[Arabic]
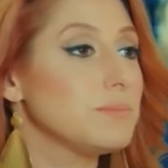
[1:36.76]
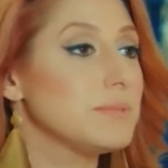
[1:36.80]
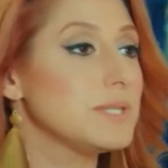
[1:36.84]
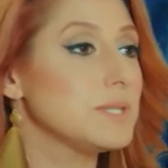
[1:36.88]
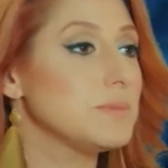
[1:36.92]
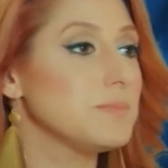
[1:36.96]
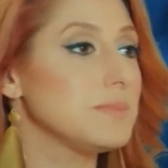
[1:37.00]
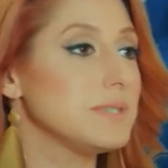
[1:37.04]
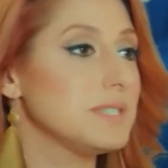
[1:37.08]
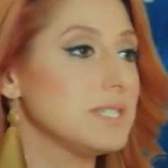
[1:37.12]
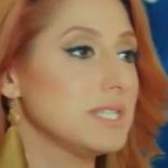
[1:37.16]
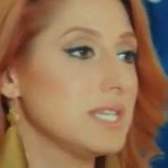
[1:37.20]

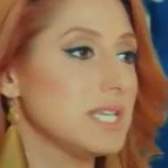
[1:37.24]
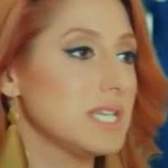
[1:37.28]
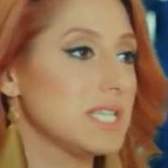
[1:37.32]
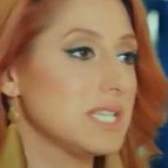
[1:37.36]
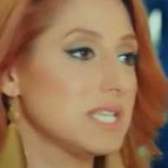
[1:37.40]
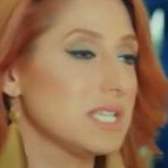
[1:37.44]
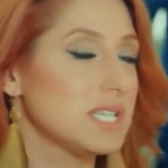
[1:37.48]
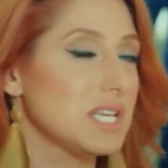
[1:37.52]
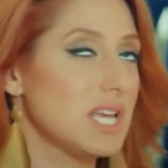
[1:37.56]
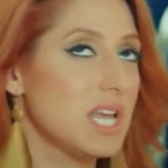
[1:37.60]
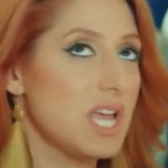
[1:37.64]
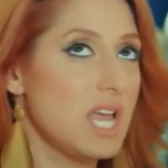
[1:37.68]
حفلة
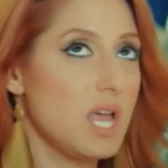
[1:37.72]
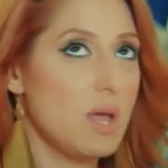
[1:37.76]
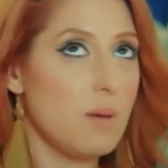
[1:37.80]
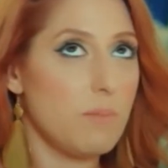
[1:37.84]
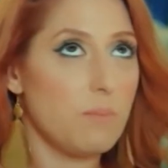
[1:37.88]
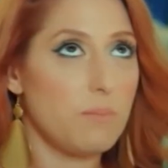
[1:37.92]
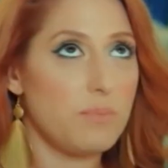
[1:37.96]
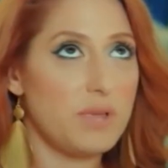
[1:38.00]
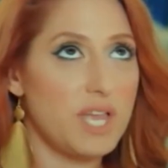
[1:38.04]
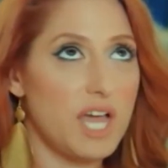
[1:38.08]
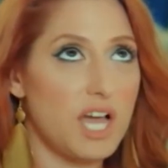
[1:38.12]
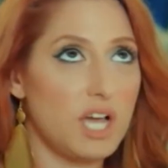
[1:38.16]
صغيرة
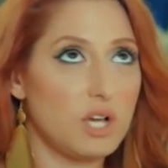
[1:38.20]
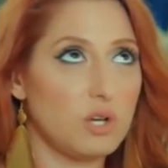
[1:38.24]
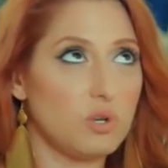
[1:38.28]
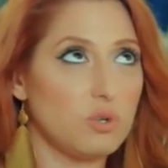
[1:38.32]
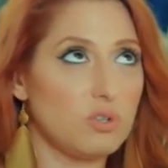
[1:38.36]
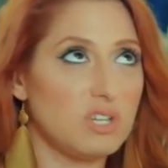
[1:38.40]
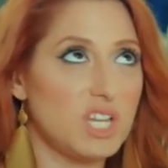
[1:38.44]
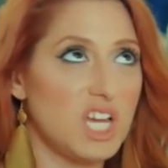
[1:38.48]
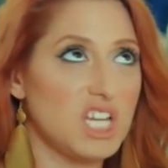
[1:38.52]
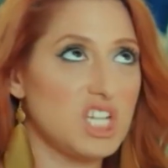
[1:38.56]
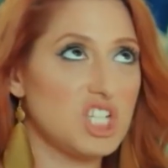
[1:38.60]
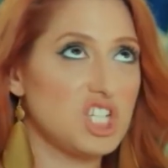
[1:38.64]
يعني ما
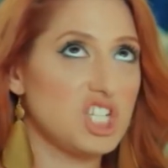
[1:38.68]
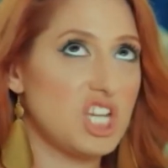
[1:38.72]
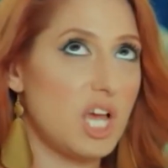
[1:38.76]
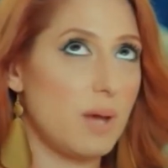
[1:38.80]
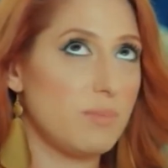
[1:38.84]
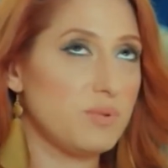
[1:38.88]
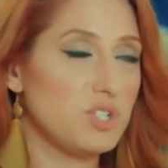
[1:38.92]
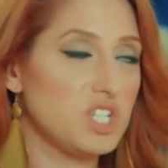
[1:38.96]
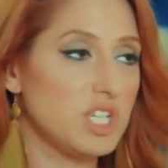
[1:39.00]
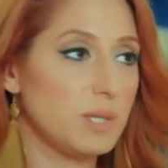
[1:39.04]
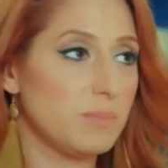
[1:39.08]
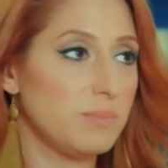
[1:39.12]
بحب يكون في